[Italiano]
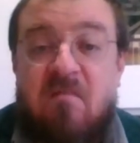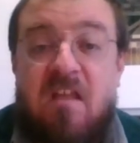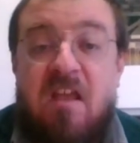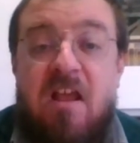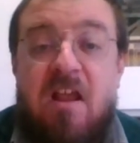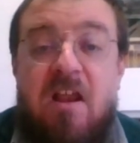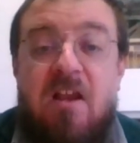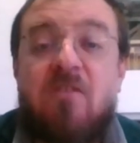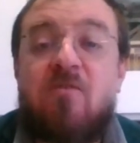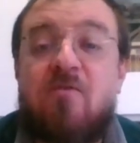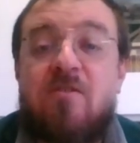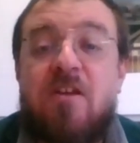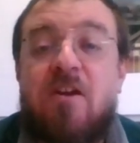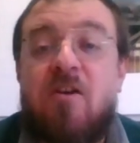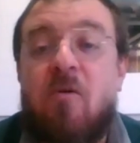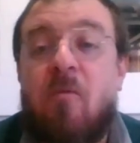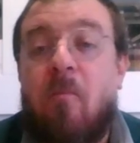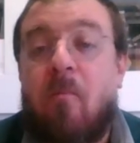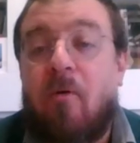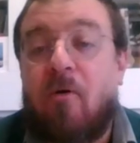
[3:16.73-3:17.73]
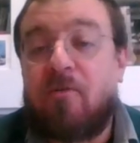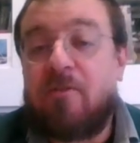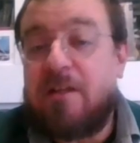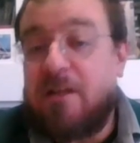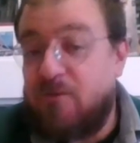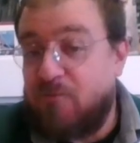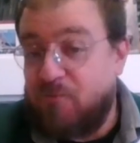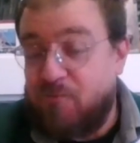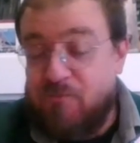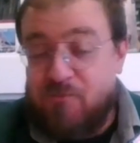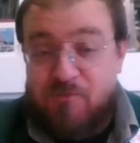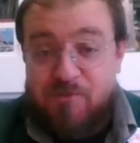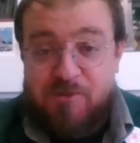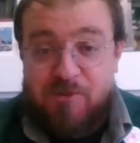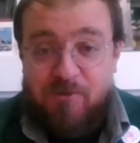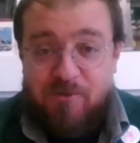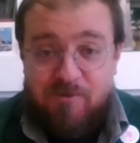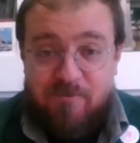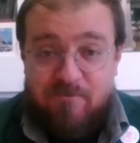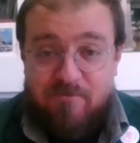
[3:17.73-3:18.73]
e lui è un po'
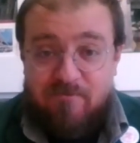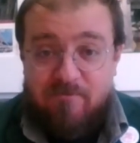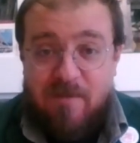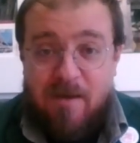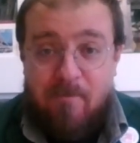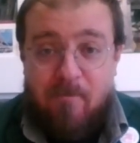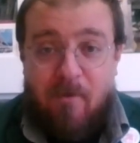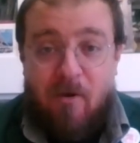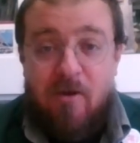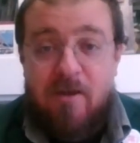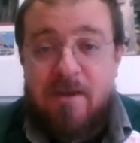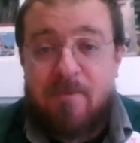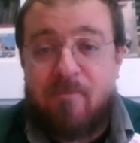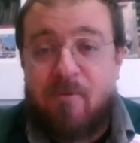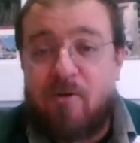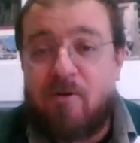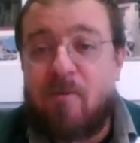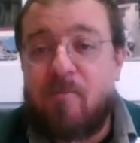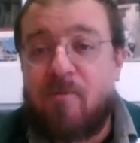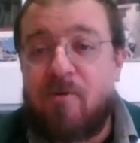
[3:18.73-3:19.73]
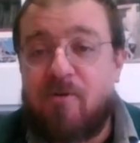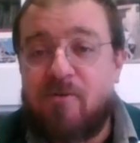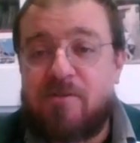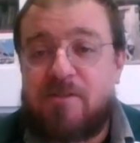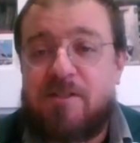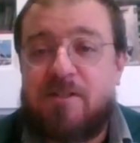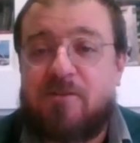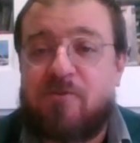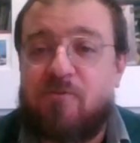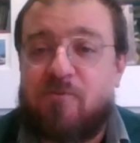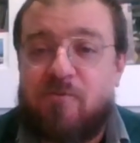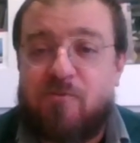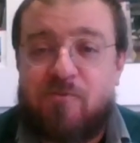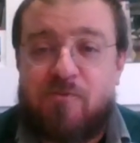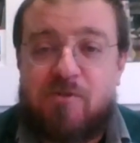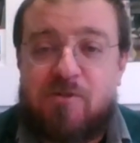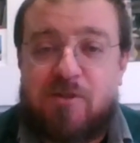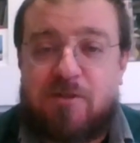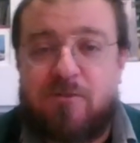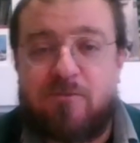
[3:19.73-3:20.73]
deluso ma poi a poco a poco si
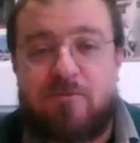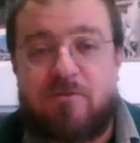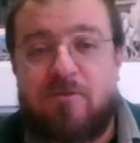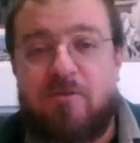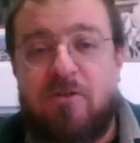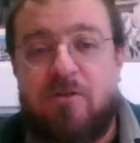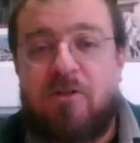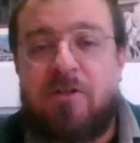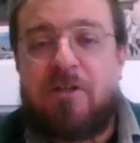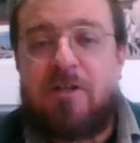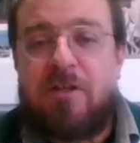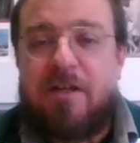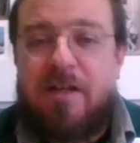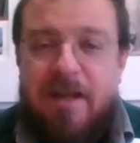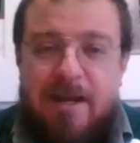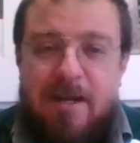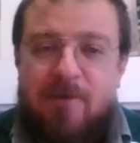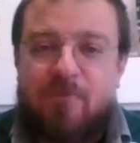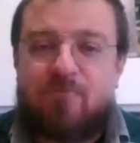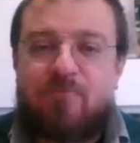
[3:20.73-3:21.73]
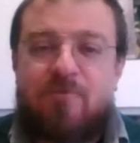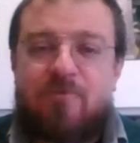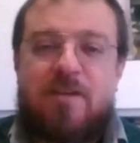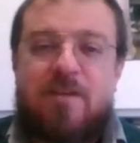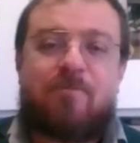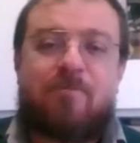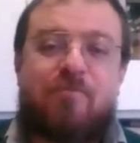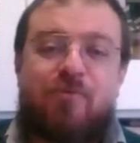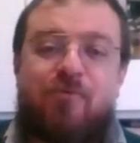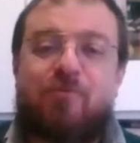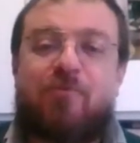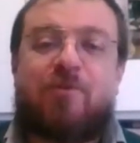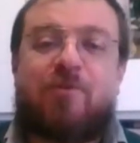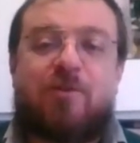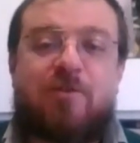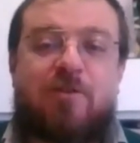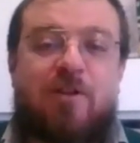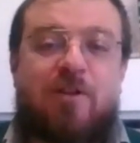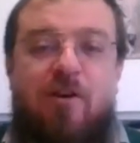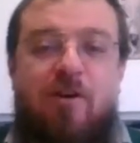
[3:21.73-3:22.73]
conoscono e lui
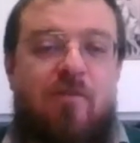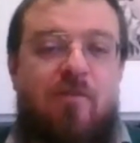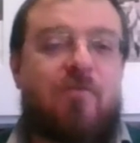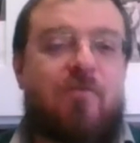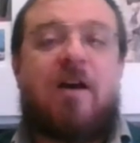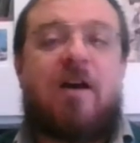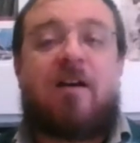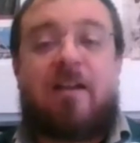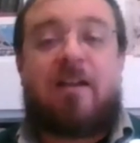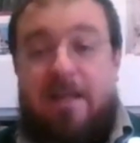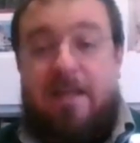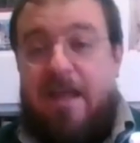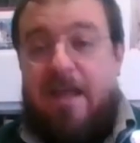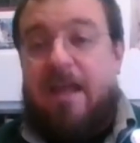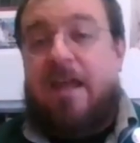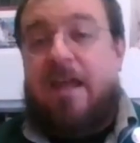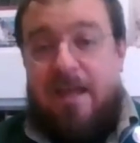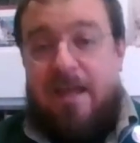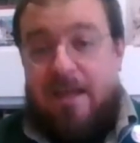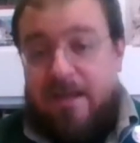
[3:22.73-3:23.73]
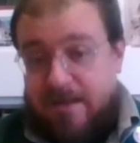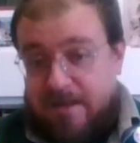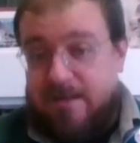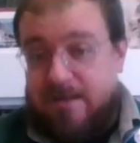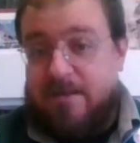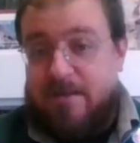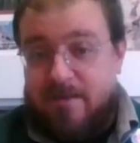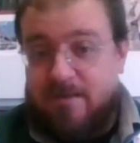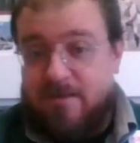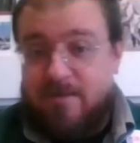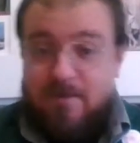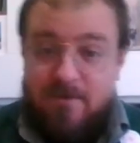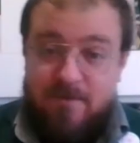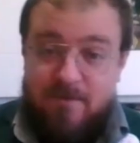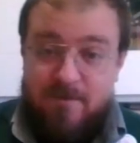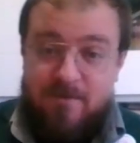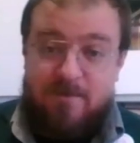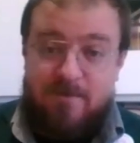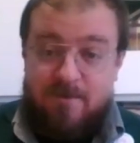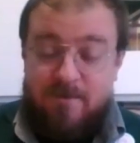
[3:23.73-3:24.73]
appunto trova che
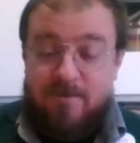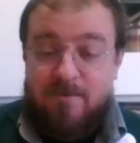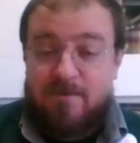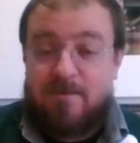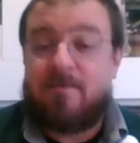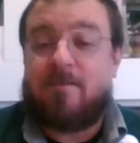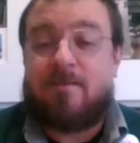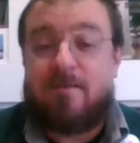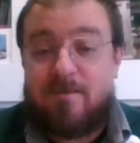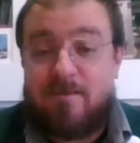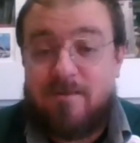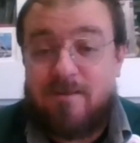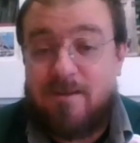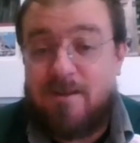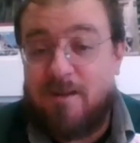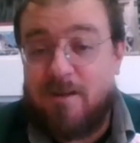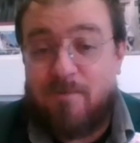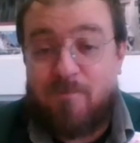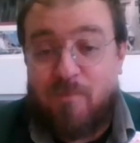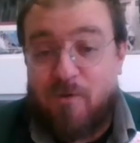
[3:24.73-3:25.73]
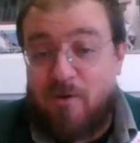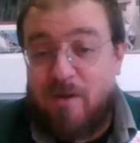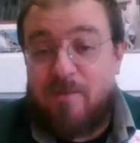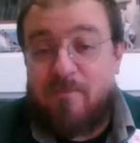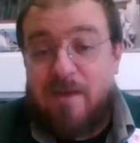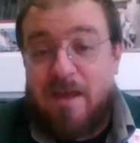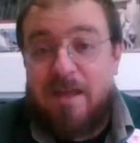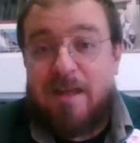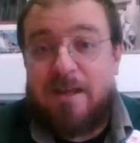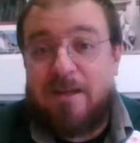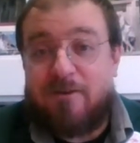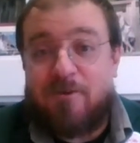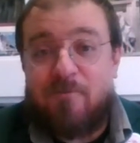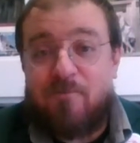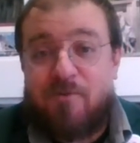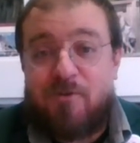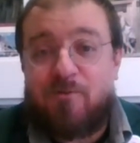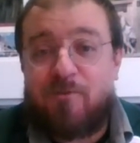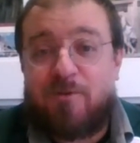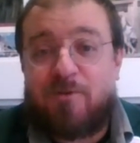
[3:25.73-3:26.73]
il poema è
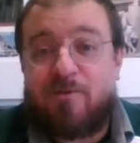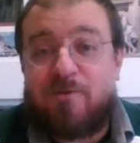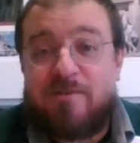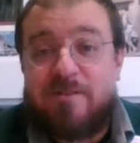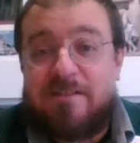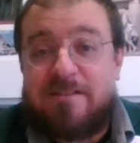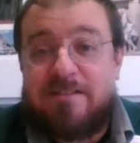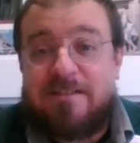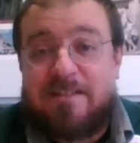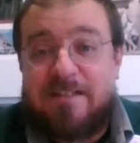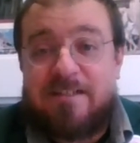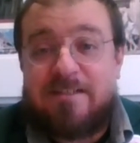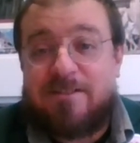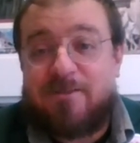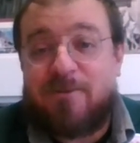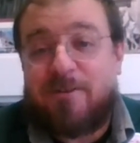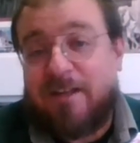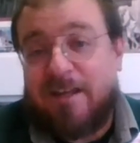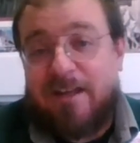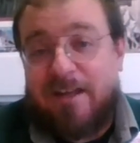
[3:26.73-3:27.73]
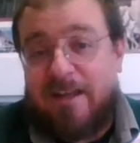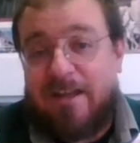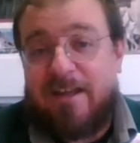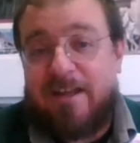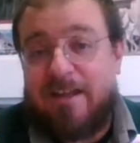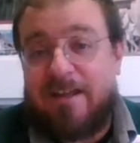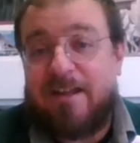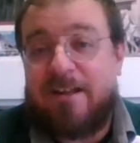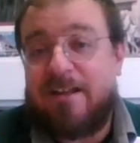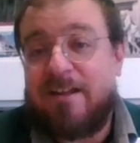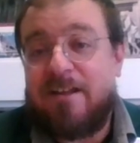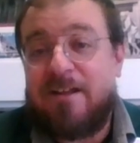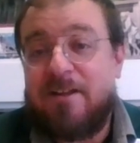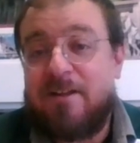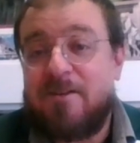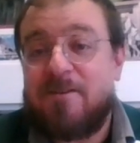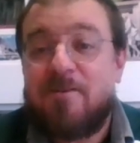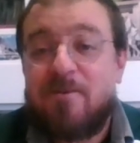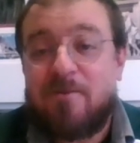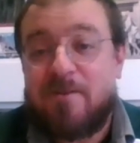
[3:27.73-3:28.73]
incompiuto nel senso che
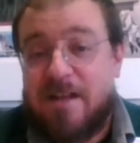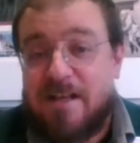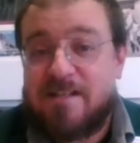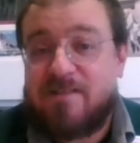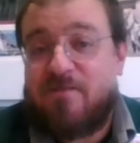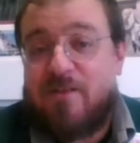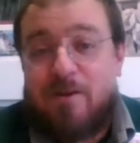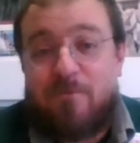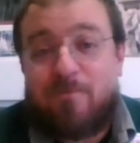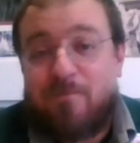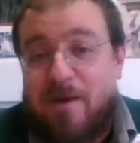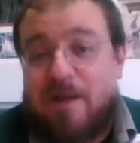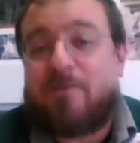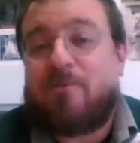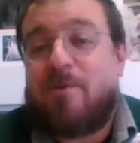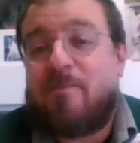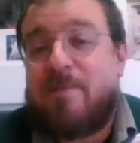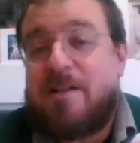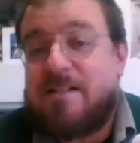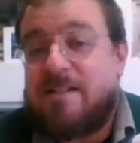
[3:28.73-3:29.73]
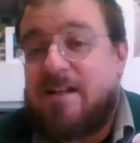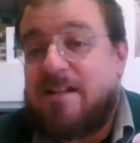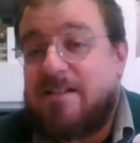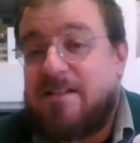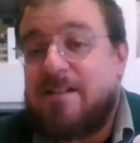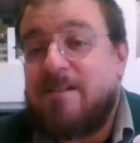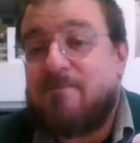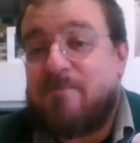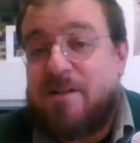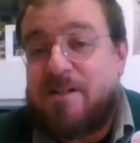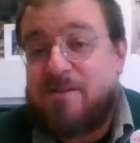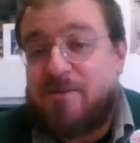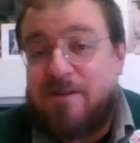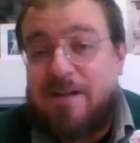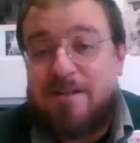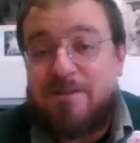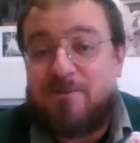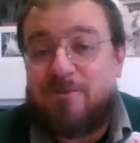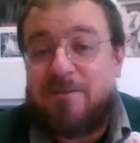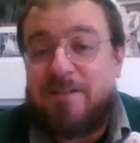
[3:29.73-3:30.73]
non ha sviluppato abbastanza il
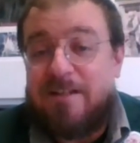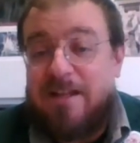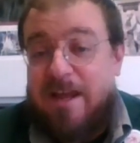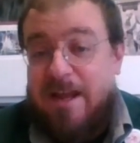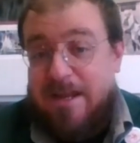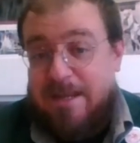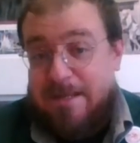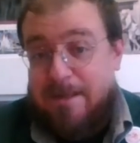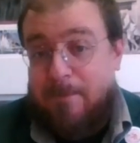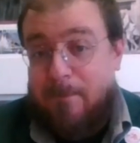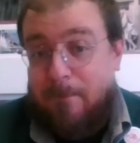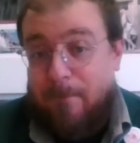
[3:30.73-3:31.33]
personaggio di lei.